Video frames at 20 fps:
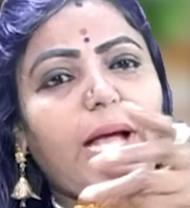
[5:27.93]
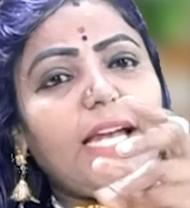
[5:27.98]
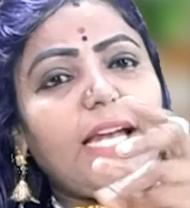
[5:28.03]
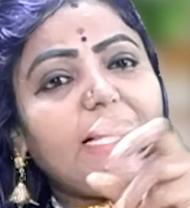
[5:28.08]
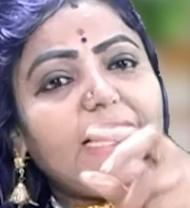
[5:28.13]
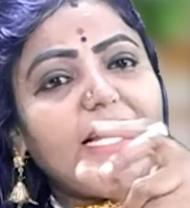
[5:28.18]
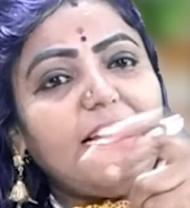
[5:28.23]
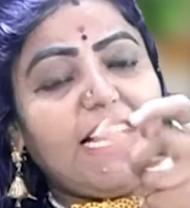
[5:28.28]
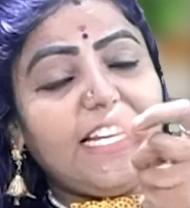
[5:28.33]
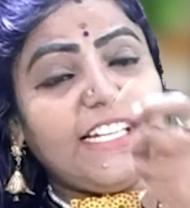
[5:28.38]

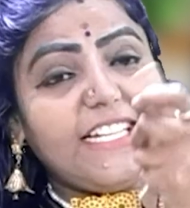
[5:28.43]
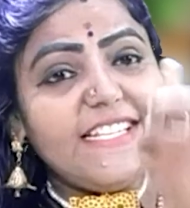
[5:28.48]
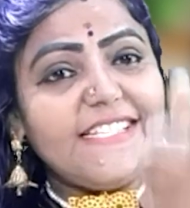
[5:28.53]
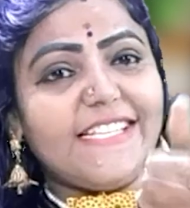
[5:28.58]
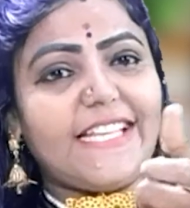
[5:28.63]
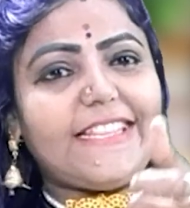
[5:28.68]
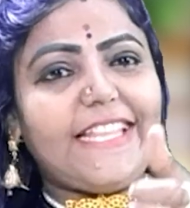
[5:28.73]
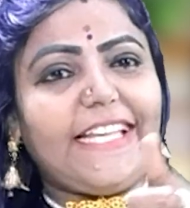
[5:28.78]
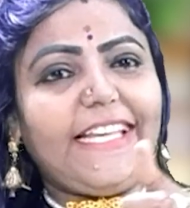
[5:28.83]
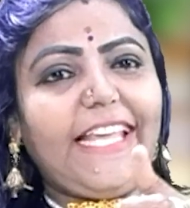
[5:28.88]
கழுக்கு
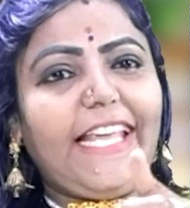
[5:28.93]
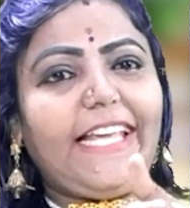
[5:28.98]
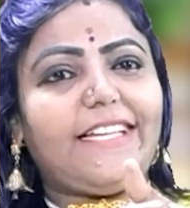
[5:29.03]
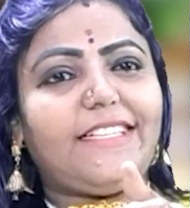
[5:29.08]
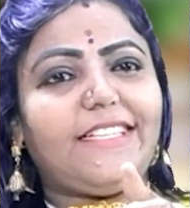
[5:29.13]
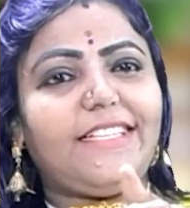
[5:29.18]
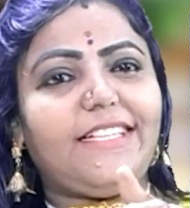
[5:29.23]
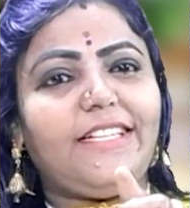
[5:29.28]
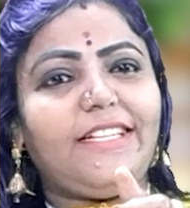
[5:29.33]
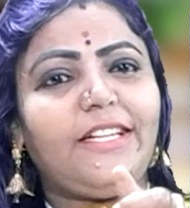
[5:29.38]
கழுக்கு சத்தம்
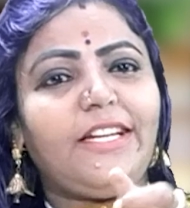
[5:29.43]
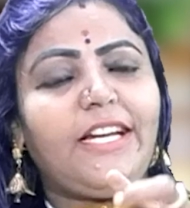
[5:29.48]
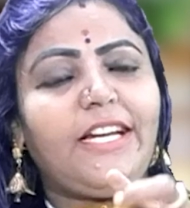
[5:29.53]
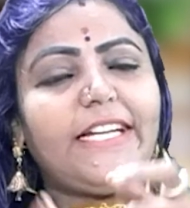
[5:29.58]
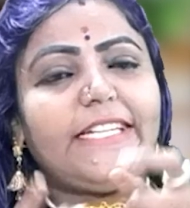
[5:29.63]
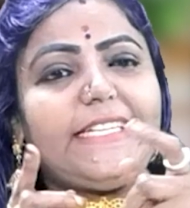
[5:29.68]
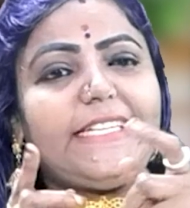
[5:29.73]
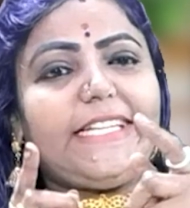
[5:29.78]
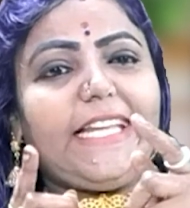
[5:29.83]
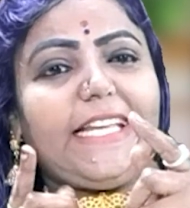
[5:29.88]
கேட்குது
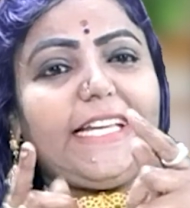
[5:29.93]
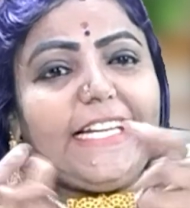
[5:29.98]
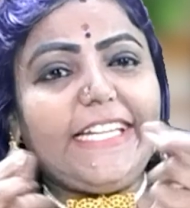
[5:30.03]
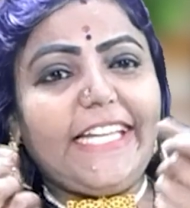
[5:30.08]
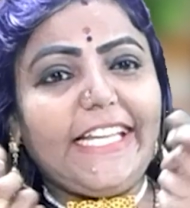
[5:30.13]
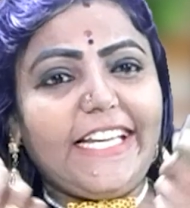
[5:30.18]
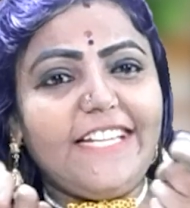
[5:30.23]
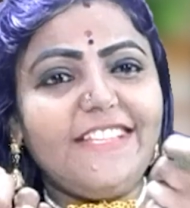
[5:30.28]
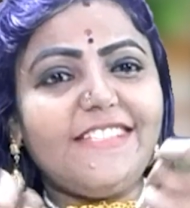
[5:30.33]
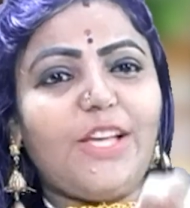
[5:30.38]

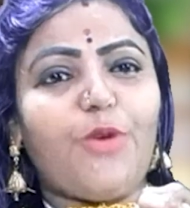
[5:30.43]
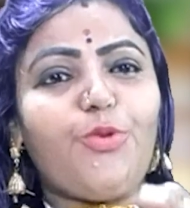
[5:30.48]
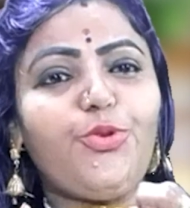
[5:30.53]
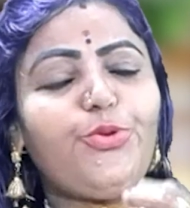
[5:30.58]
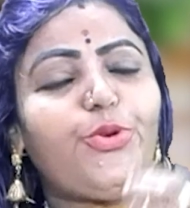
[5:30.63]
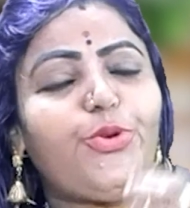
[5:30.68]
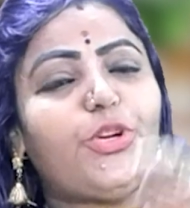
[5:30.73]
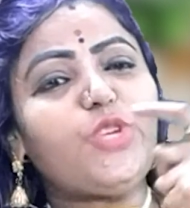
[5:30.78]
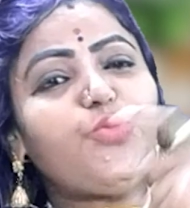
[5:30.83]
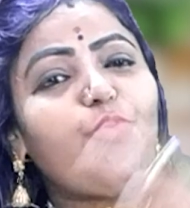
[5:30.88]
டிக்கு டிக்குன்னு
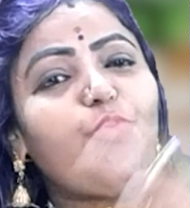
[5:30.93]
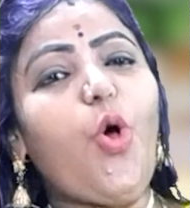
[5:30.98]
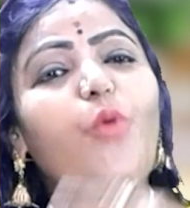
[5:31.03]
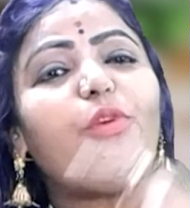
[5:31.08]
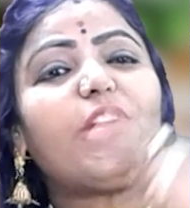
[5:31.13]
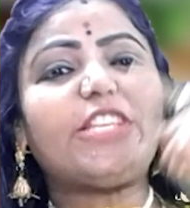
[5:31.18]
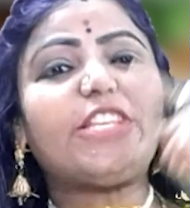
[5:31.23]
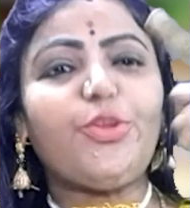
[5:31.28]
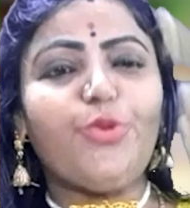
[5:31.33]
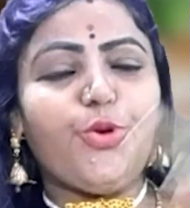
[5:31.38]
சவுண்ட் வருது
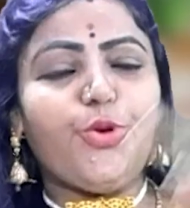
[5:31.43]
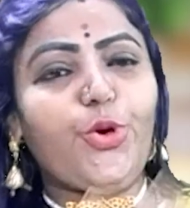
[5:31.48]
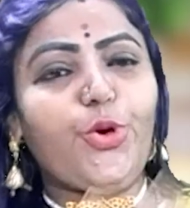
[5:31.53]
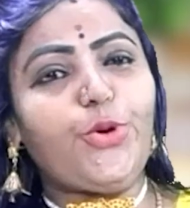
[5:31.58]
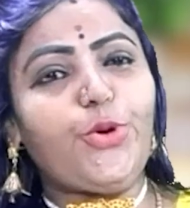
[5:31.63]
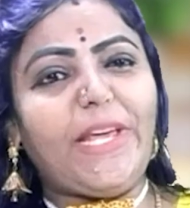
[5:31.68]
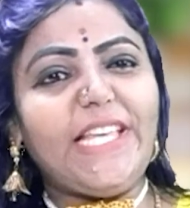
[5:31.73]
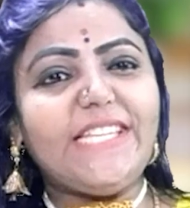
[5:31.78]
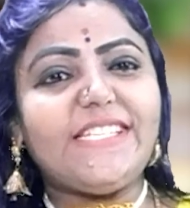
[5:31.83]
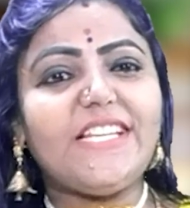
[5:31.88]
ஒவ்வொருத்தர்
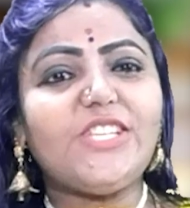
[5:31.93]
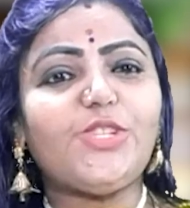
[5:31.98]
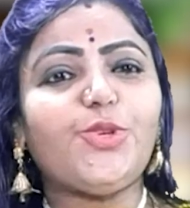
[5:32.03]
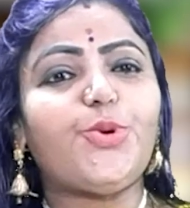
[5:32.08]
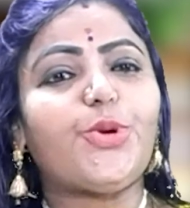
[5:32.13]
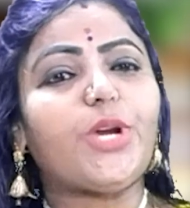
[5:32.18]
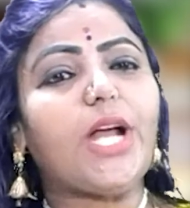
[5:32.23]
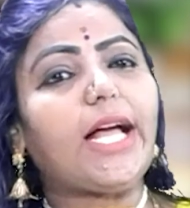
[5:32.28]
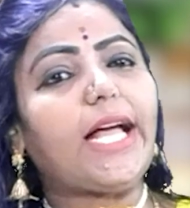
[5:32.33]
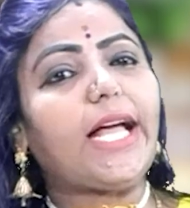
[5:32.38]
ஒரு ஒரு வயசுல
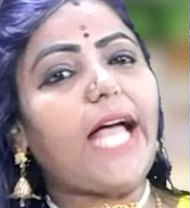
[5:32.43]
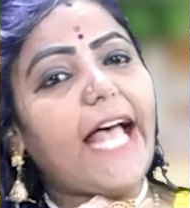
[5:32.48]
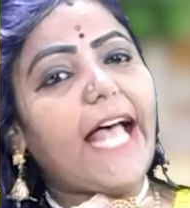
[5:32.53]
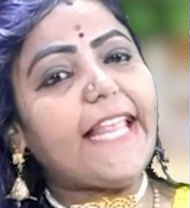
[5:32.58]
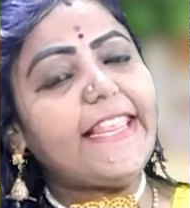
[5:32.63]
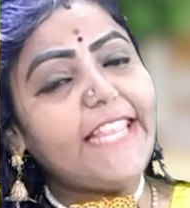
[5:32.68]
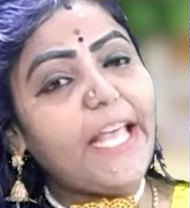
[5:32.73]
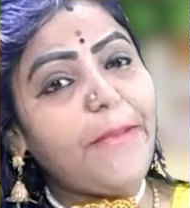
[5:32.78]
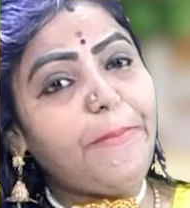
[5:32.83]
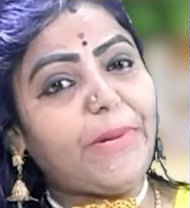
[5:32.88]
சொல்றாங்க
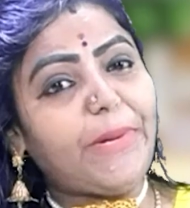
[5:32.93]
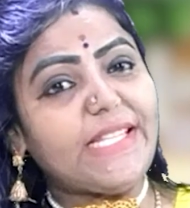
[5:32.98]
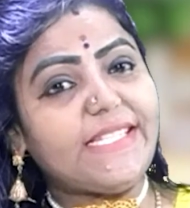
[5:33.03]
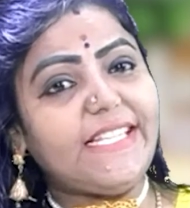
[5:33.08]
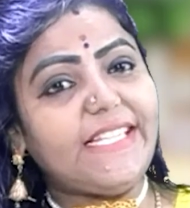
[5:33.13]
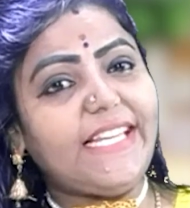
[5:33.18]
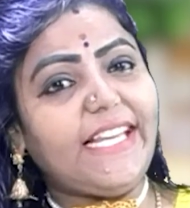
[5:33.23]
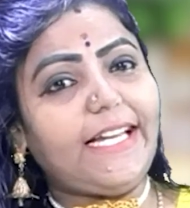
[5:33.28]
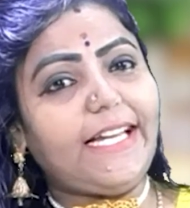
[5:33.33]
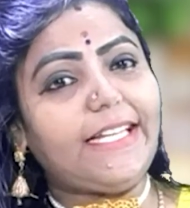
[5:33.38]
அந்த
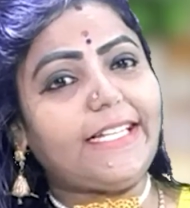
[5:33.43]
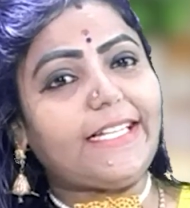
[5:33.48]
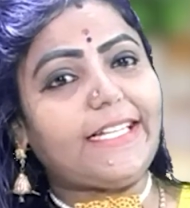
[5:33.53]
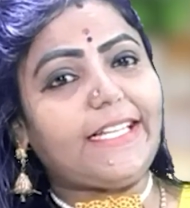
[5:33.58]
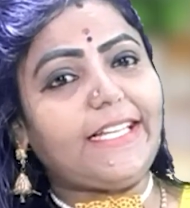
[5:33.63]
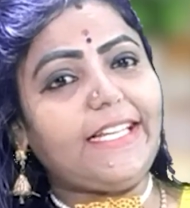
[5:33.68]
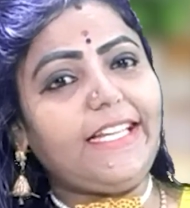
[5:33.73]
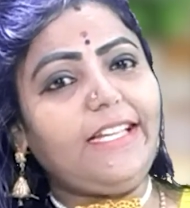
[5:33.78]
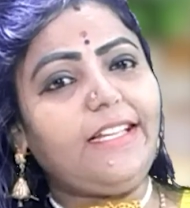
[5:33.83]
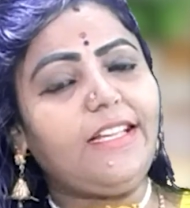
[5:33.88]

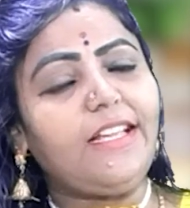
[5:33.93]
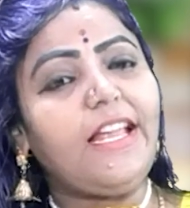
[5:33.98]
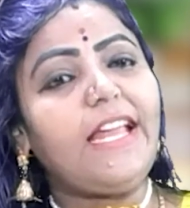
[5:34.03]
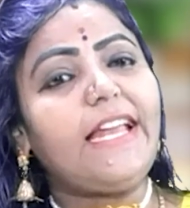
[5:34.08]
பிரச்சனைகளுக்கு